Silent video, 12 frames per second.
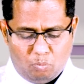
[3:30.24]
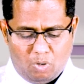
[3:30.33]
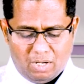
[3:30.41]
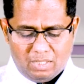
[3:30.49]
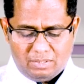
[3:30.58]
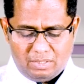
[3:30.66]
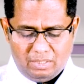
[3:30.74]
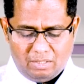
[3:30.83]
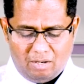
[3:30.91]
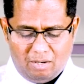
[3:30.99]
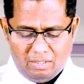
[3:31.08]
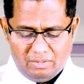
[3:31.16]
வானத்தின்
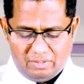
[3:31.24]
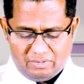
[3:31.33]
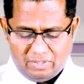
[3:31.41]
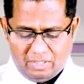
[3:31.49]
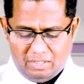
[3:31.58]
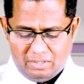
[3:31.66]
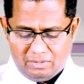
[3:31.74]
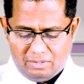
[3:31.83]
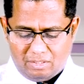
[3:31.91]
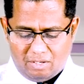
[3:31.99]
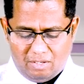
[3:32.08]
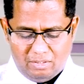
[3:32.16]
நாலு திசைகளிலிருந்து
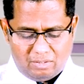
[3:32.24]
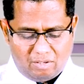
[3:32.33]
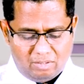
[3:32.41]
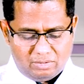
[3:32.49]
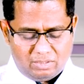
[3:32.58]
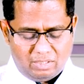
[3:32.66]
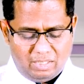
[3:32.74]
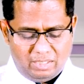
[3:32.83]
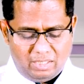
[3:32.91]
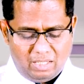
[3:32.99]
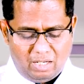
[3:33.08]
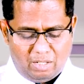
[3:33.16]
நாலு காற்றுகளை
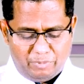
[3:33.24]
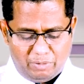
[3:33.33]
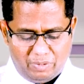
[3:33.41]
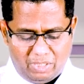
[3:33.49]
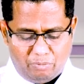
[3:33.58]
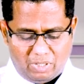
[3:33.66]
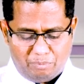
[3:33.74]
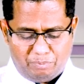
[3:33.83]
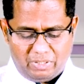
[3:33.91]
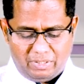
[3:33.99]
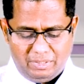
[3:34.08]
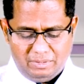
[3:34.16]
ஏழாமின் மேல்
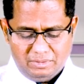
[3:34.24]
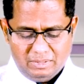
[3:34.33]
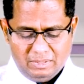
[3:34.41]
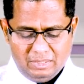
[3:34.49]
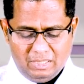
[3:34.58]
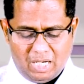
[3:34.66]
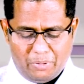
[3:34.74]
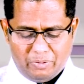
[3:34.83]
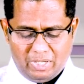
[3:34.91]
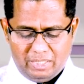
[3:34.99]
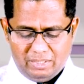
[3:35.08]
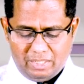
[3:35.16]
வரப்பண்ணி
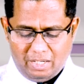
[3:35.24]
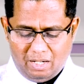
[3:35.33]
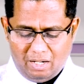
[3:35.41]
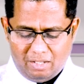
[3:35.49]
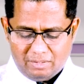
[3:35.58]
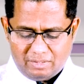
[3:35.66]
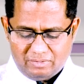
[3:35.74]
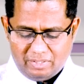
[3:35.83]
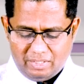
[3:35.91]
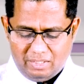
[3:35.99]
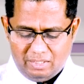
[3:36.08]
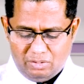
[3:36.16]
அவர்களை இந்த எல்லா
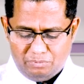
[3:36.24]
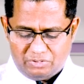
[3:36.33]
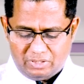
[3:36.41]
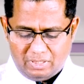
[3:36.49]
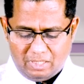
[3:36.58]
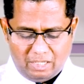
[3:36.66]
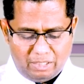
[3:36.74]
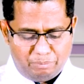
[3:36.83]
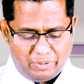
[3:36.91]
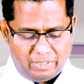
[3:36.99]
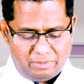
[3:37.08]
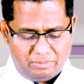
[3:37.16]
திசைகளிலும்
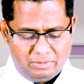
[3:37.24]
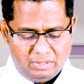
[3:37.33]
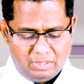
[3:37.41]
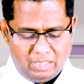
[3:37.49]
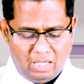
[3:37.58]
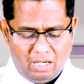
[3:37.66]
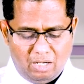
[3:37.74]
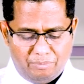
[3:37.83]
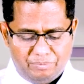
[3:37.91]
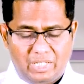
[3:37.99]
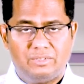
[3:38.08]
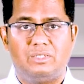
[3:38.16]
சிதறடிப்பேன்
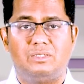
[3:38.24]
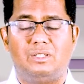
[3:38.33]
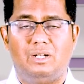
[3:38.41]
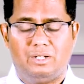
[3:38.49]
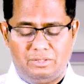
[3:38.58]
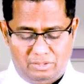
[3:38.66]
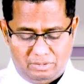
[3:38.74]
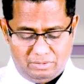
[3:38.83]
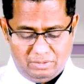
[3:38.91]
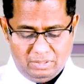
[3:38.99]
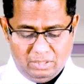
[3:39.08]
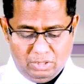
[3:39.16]
ஏழாம் தேசத்திலிருந்து
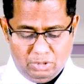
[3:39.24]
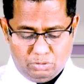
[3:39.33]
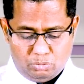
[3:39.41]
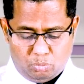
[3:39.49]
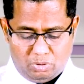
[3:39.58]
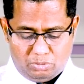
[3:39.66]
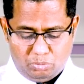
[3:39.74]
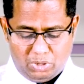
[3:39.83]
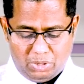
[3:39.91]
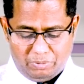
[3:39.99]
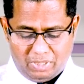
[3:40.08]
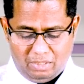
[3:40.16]

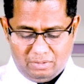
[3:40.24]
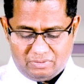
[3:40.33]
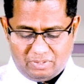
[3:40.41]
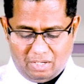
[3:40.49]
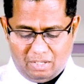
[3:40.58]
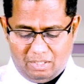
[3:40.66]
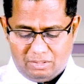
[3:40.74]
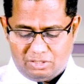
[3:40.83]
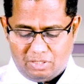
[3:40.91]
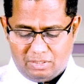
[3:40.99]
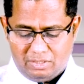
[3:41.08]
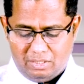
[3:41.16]
துரத்துண்டவர்கள் சகல
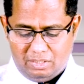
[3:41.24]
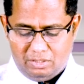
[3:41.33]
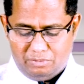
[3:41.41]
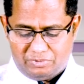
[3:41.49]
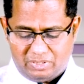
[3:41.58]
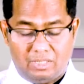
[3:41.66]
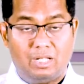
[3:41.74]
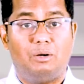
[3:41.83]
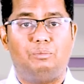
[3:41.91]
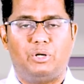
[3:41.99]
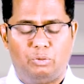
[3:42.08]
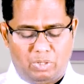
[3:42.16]
ஜாதிகளிலும்
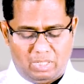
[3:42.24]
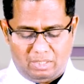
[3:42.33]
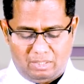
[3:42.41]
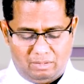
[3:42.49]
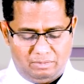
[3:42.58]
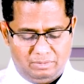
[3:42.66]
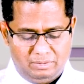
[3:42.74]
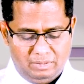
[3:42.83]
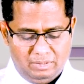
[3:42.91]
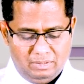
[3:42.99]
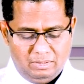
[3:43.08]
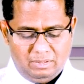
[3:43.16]
சிதறப்படுவார்கள்
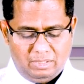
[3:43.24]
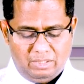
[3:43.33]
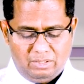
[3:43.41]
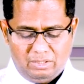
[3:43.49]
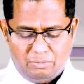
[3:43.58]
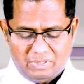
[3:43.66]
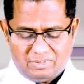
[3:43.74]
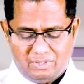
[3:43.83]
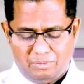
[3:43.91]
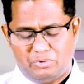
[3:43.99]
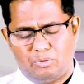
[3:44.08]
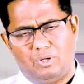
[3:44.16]
என்று இந்த
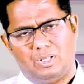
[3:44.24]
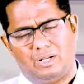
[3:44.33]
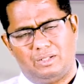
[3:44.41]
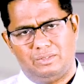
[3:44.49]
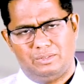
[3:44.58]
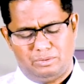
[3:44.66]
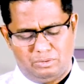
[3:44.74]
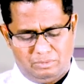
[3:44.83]
வசனம் சொல்லுகிறது